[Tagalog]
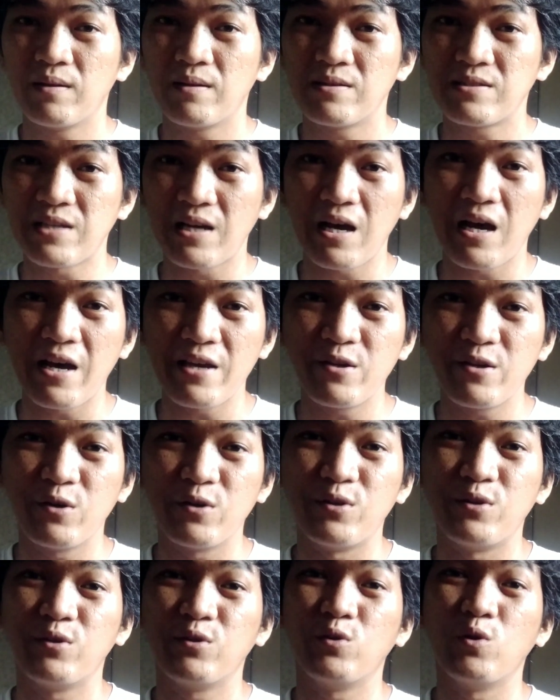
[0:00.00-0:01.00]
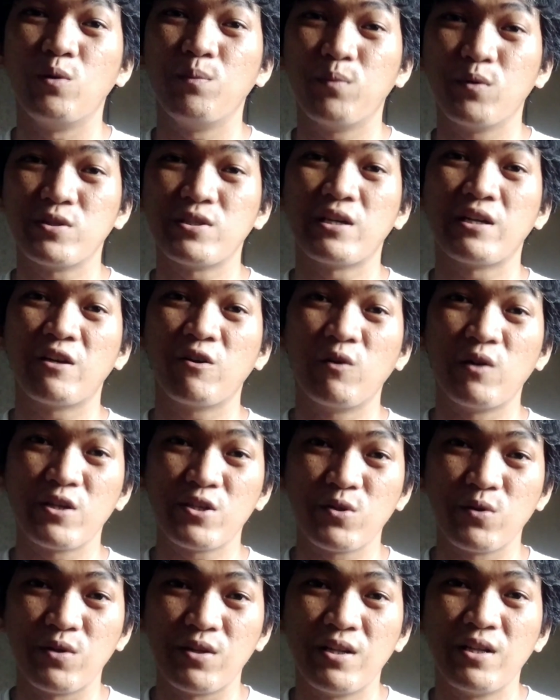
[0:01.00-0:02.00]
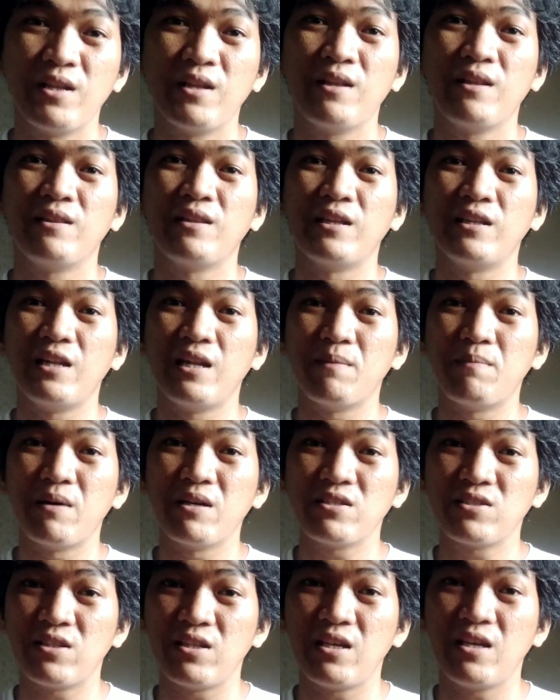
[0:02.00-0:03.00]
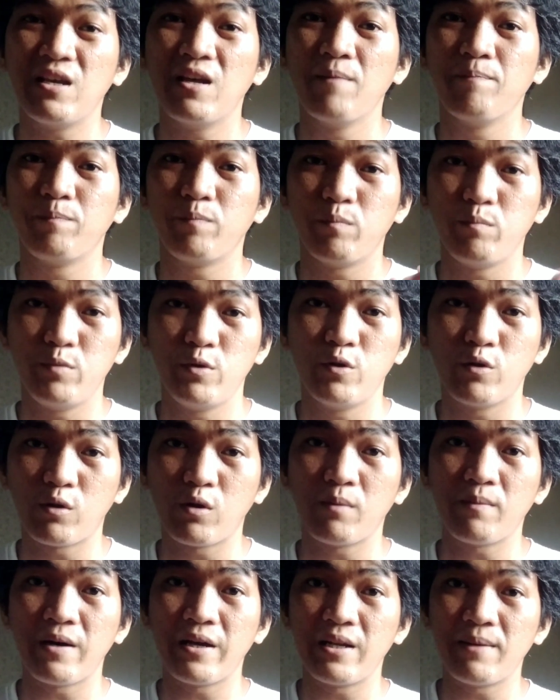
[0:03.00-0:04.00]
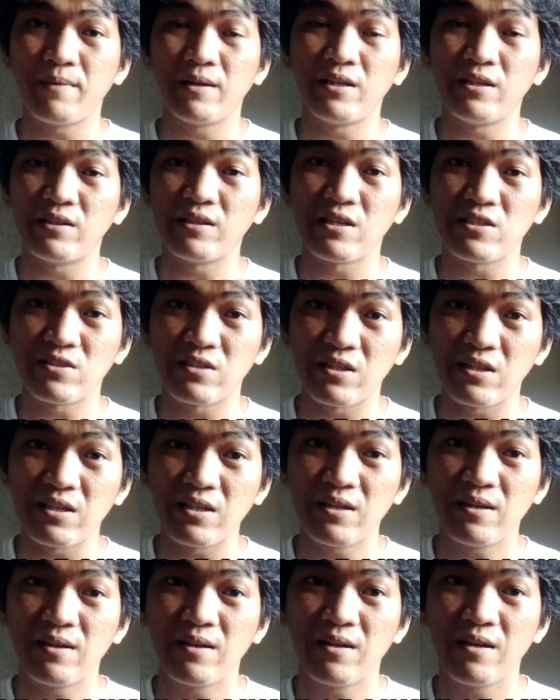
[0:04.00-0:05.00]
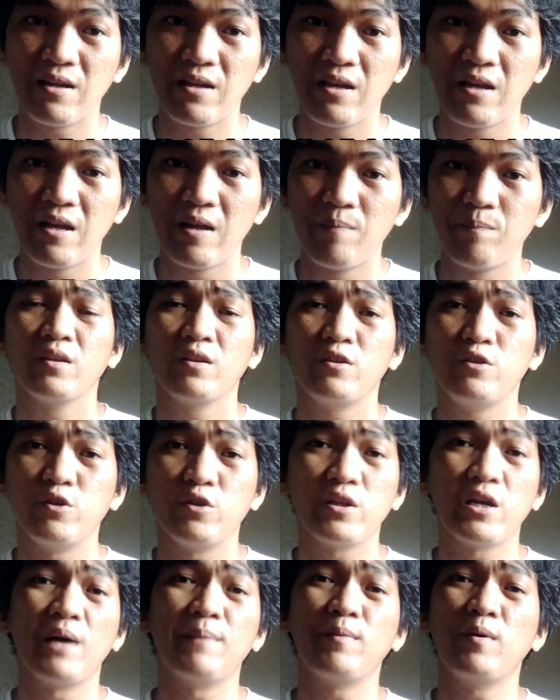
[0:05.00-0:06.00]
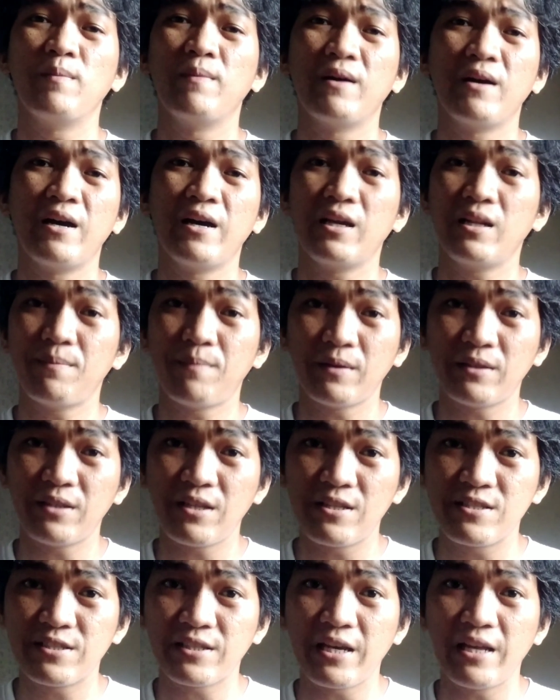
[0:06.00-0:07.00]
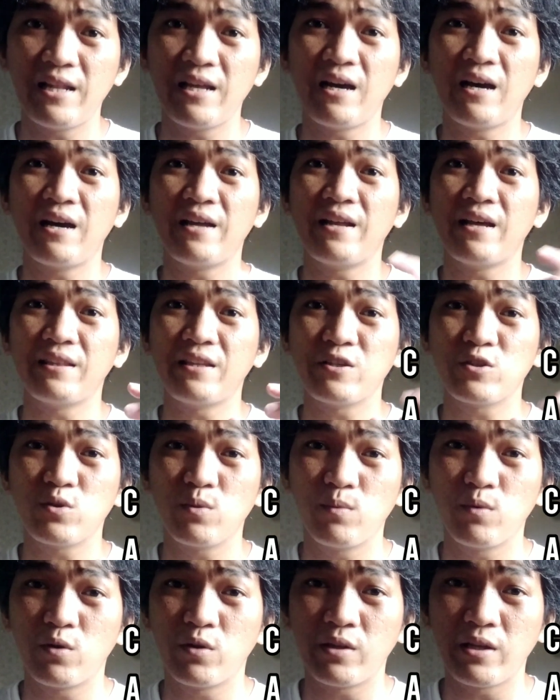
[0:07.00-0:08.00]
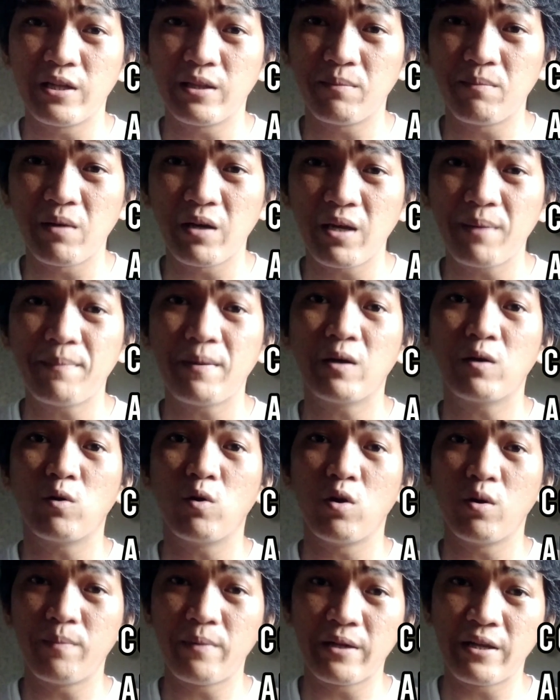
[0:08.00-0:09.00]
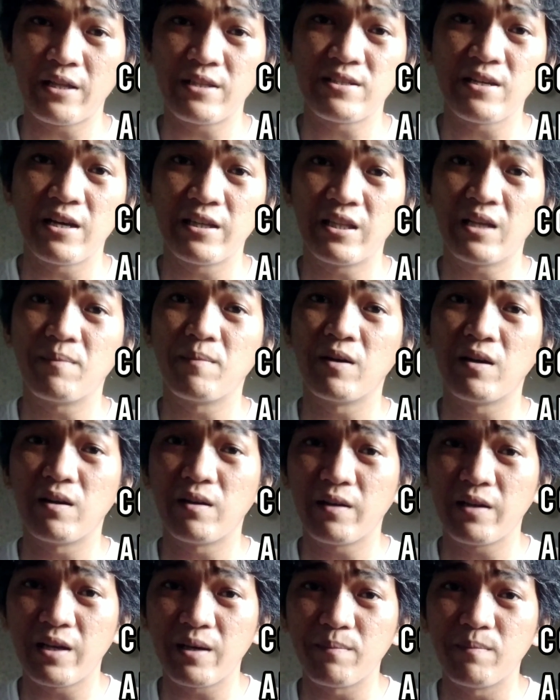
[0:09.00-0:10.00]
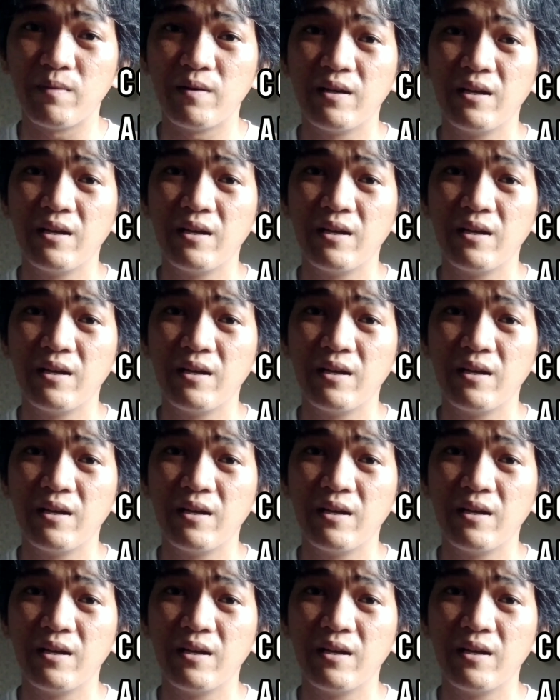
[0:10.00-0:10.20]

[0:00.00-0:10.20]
sang-ayon doon po sa regulasyon na nilabas ni Bureau of Animal Industry. Yun nga po mga kalapatids, kailangan nating sumunod at makipag-cooperate sa ating mga club